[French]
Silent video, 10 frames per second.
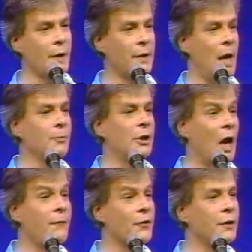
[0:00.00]
Un
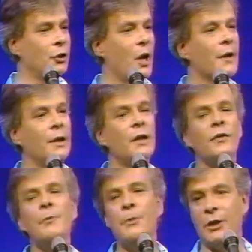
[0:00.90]
troisième qui renforce tes
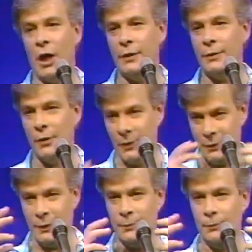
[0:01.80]
gencives, il
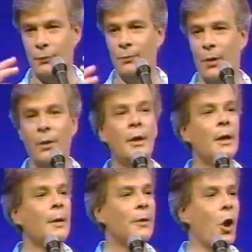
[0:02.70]
picote. Euh,
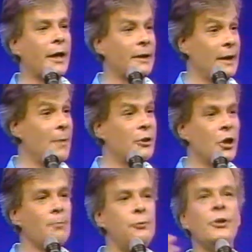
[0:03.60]
bon. et un
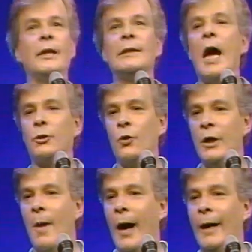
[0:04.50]
quatrième qui donne plus
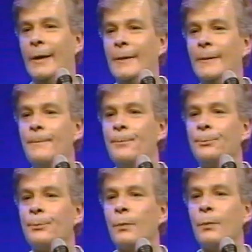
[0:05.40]
d'éclat à ton émail.
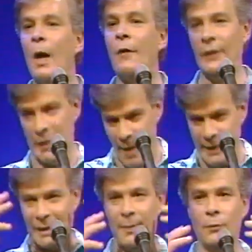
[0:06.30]

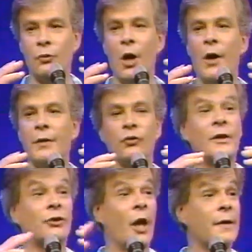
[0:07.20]
En fait, l'émail est de la même
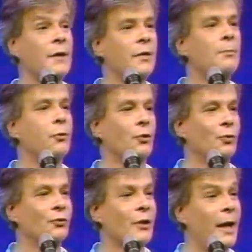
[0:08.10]
couleur, c'est juste les
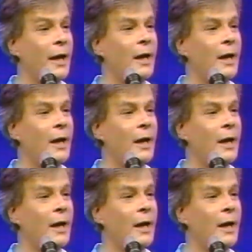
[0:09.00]
gencives viennent plus